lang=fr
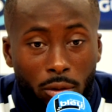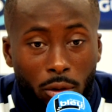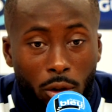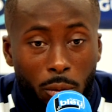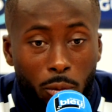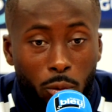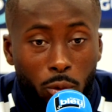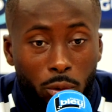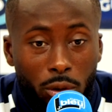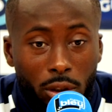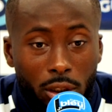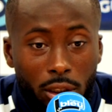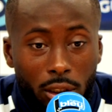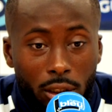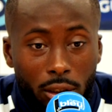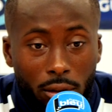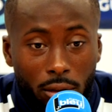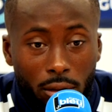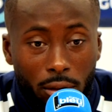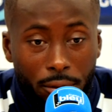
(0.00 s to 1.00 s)
comme on
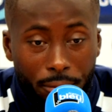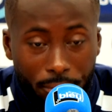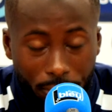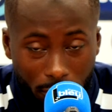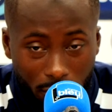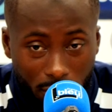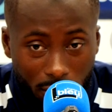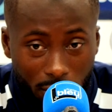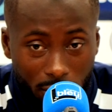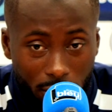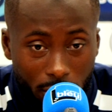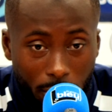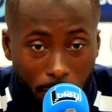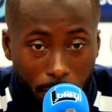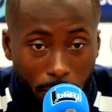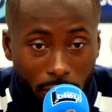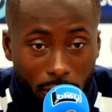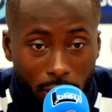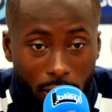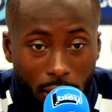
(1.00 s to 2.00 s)
dit, euh, step
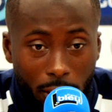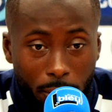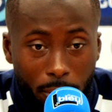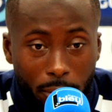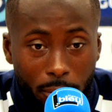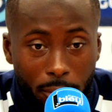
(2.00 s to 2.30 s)
by step,